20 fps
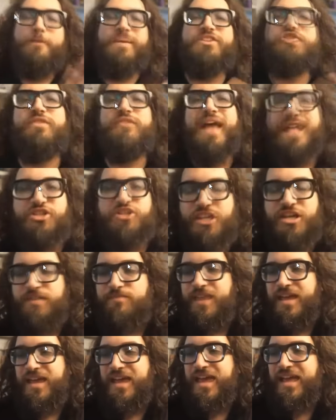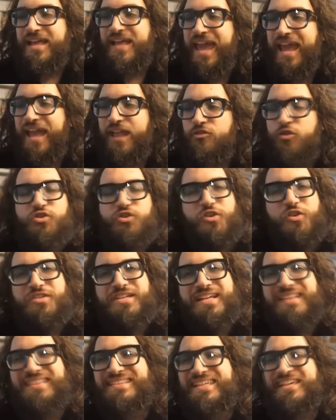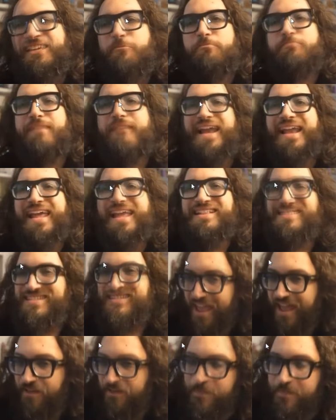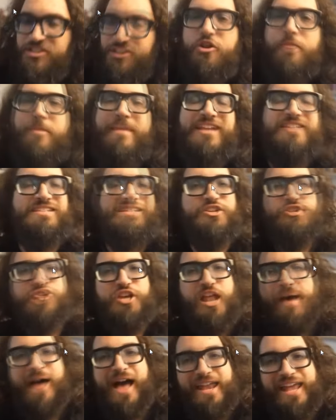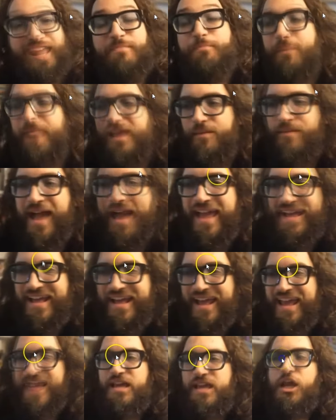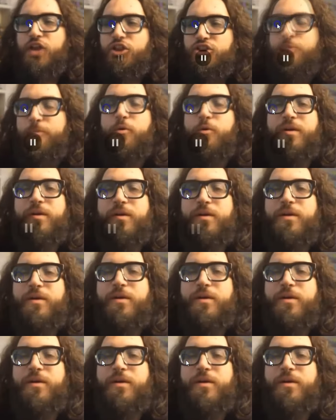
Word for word: con personaggi che non sono scritti male in sé, ma sono messi in scena male. Il problema è che dopo...